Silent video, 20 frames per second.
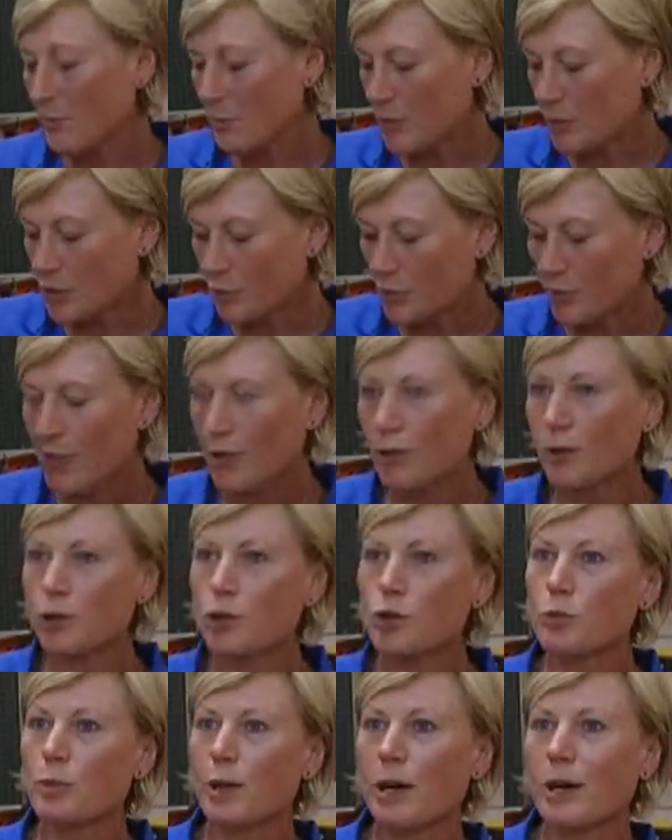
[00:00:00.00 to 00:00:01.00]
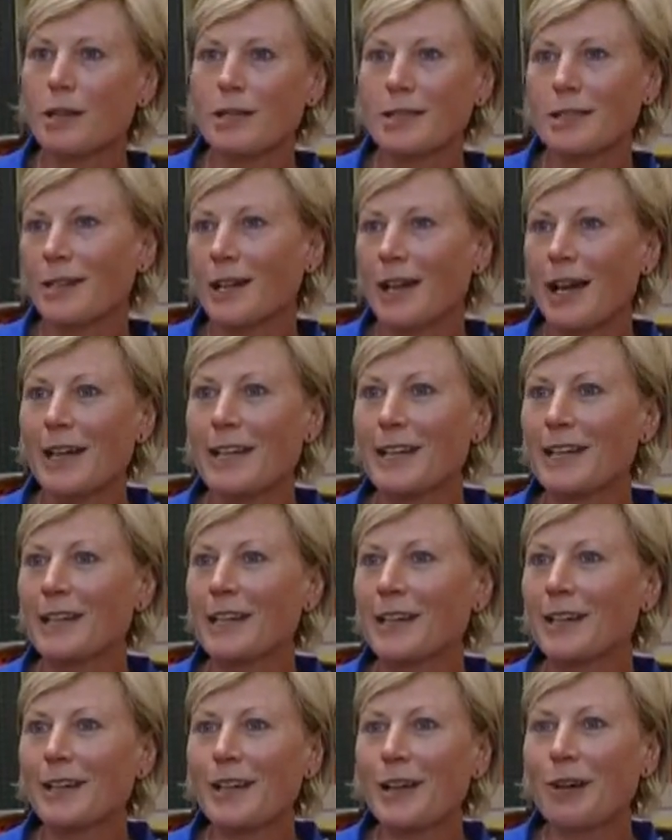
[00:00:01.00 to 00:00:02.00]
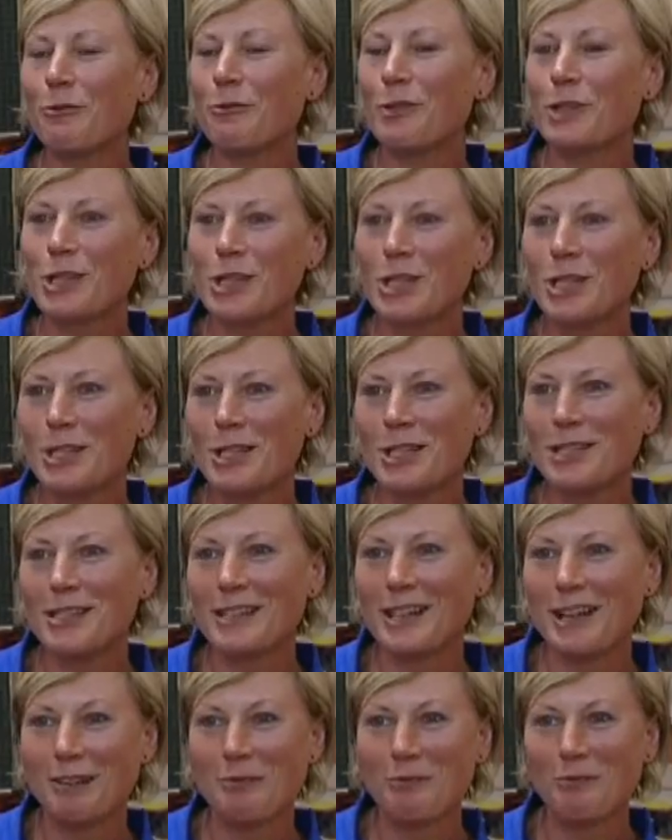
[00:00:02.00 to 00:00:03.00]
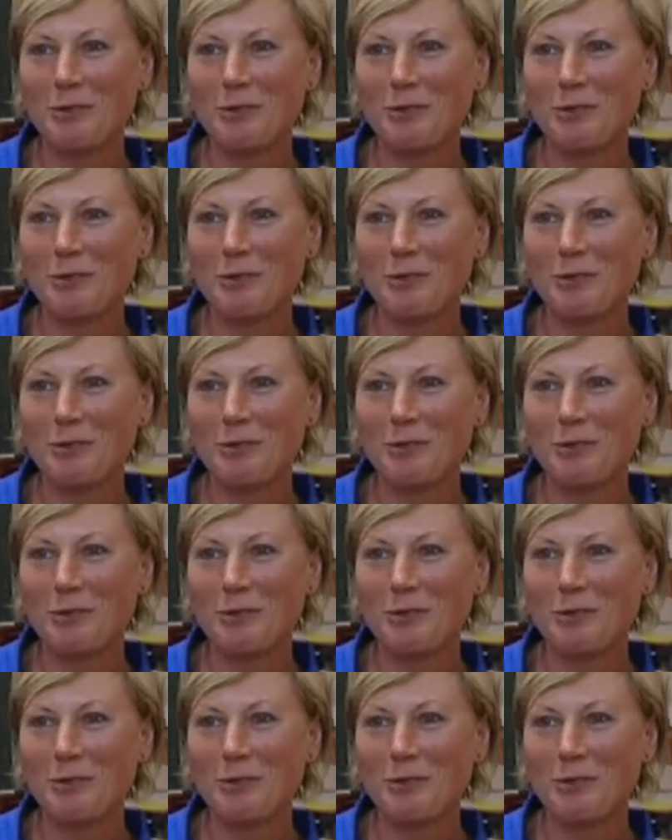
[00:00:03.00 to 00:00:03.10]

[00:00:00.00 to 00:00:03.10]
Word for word: mit Spiel und Spaß da einige wichtige Sachen